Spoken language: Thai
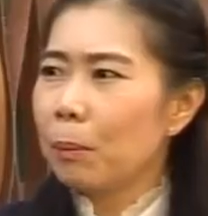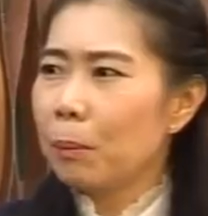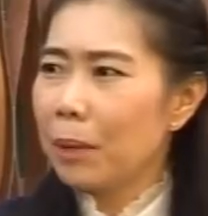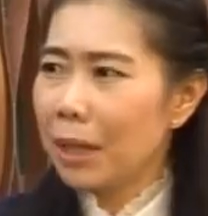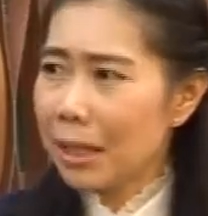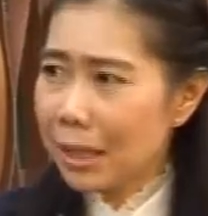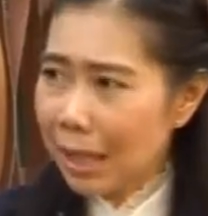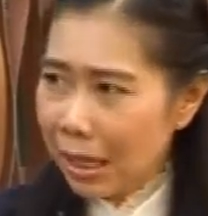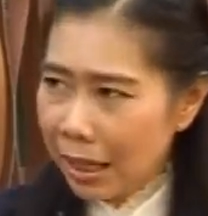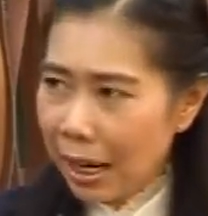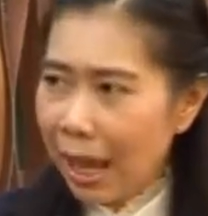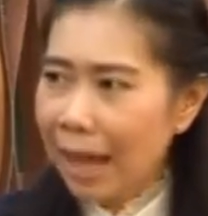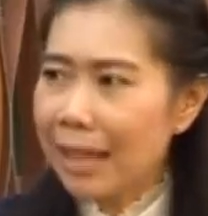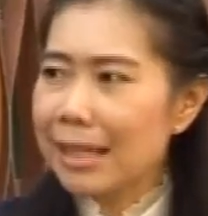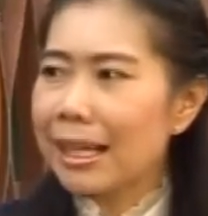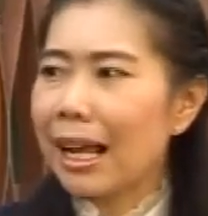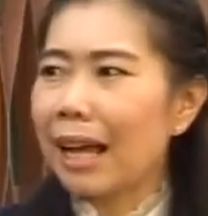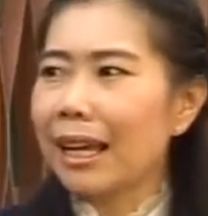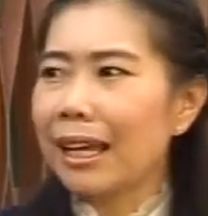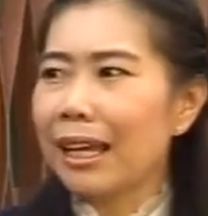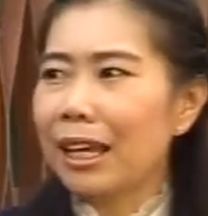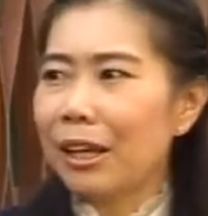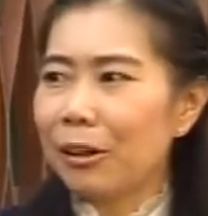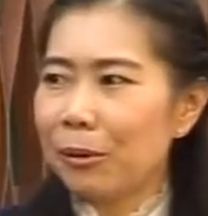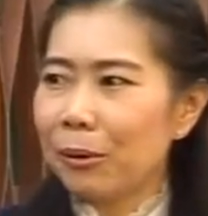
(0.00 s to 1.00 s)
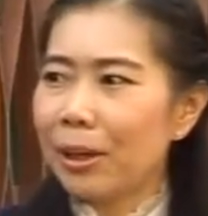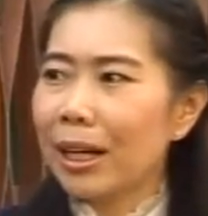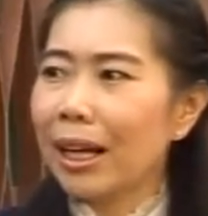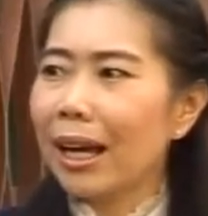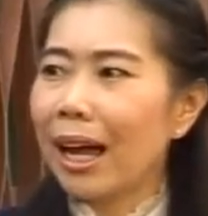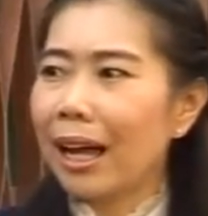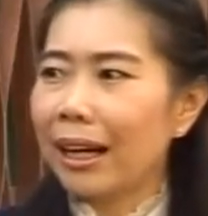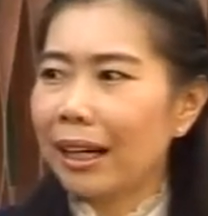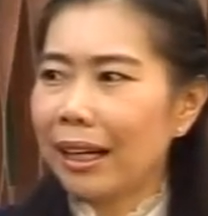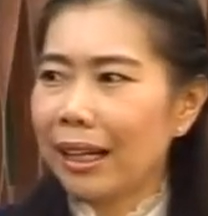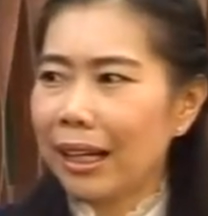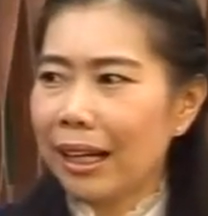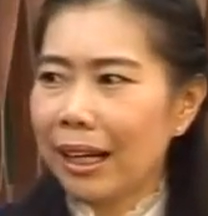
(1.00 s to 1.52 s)
มีหลายสาเหตุด้วย
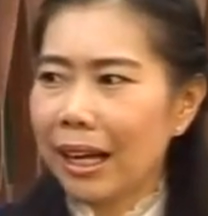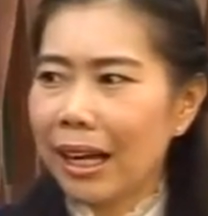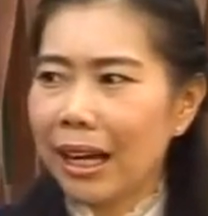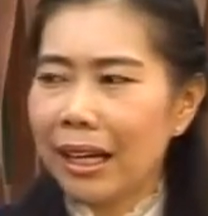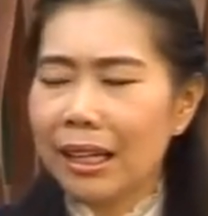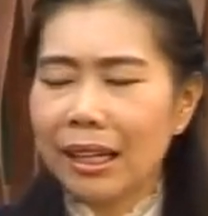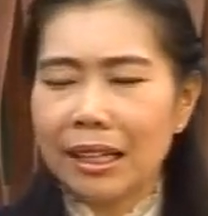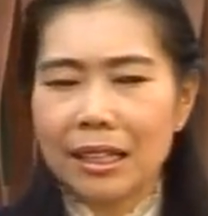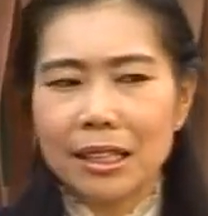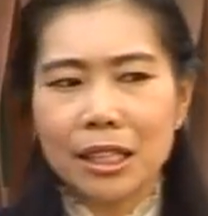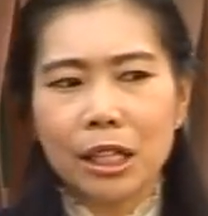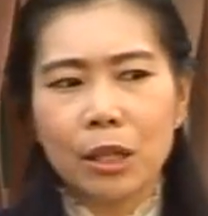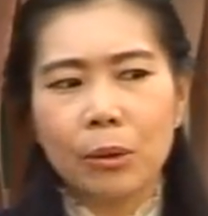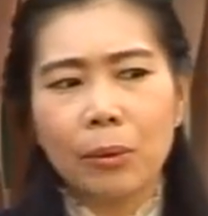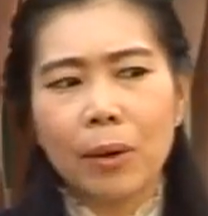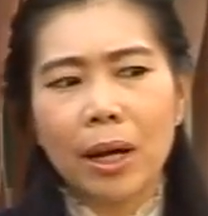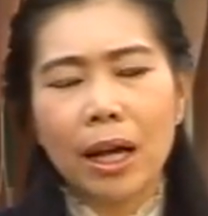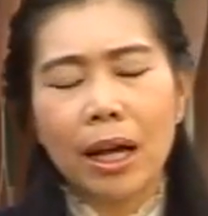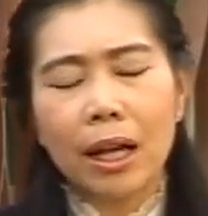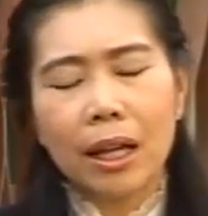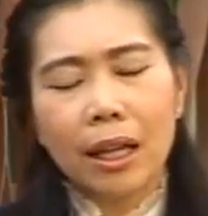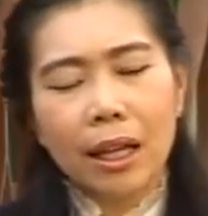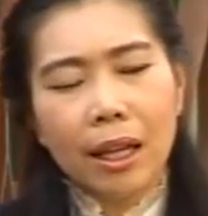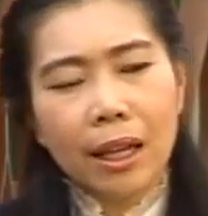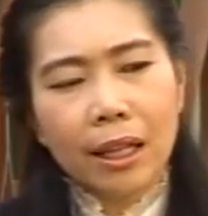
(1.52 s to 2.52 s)
กันนะคะอย่างเช่นว่า